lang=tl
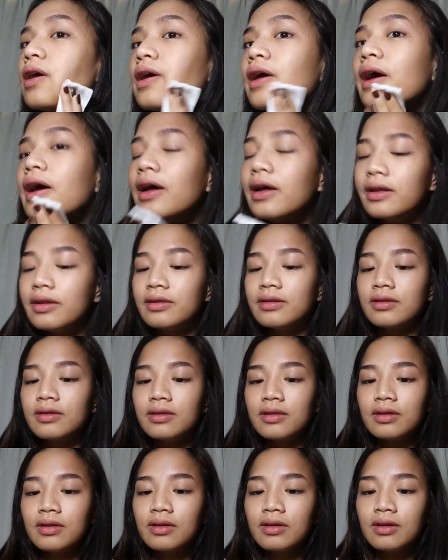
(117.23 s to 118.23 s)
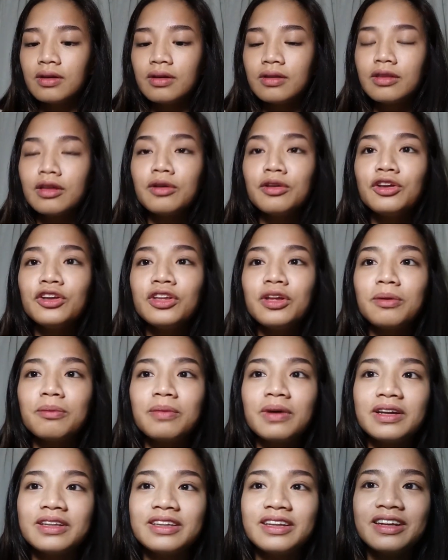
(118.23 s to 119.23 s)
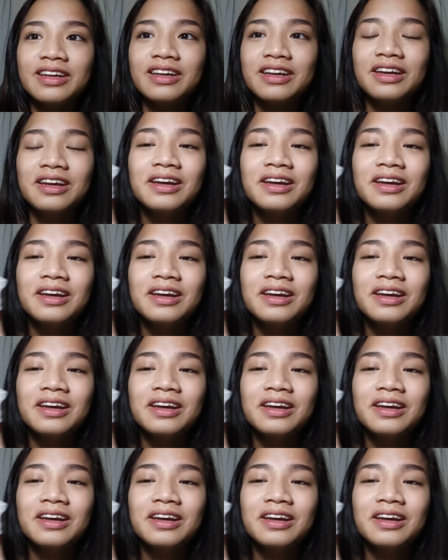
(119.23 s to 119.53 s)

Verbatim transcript: Ayan. Ito nyo naman.